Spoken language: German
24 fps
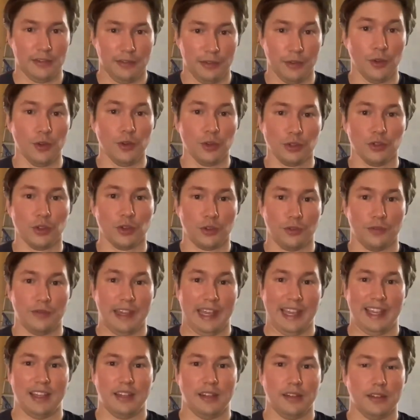Öldruck
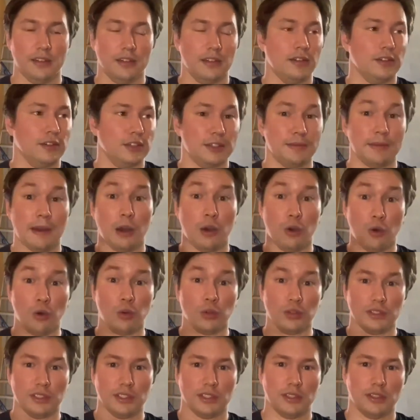weg. Und zwar
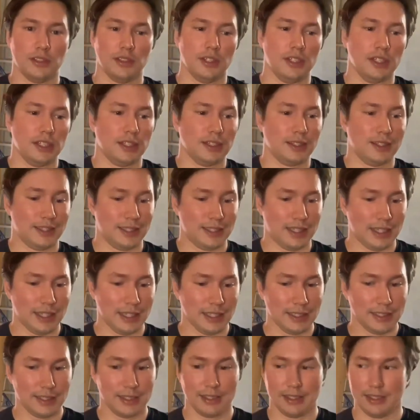rot. Das
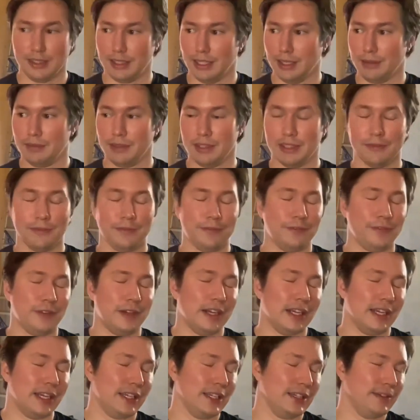heißt, denkt mir,
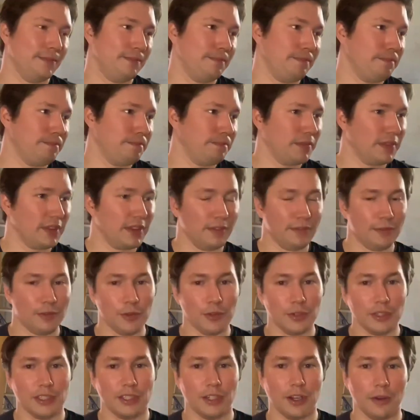fuck,
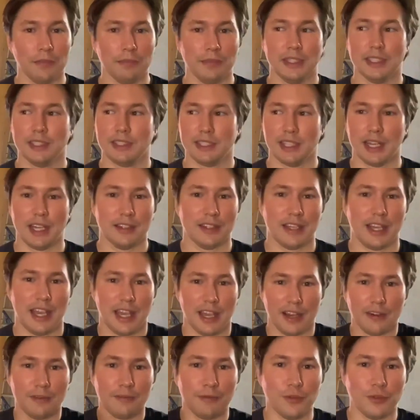wo kommt jetzt, also
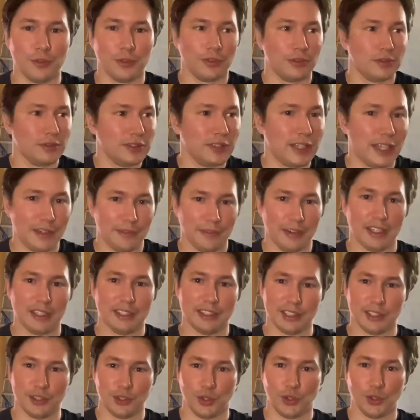irgendwo entweicht
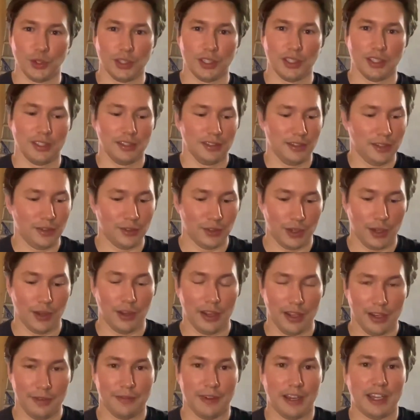der Druck oder
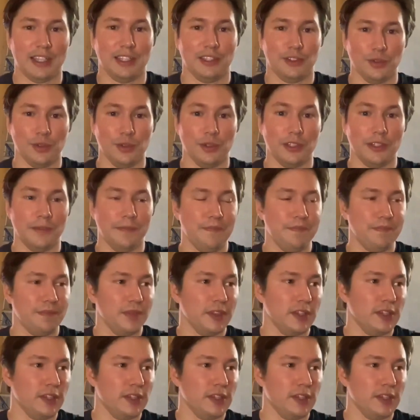entweicht Öl.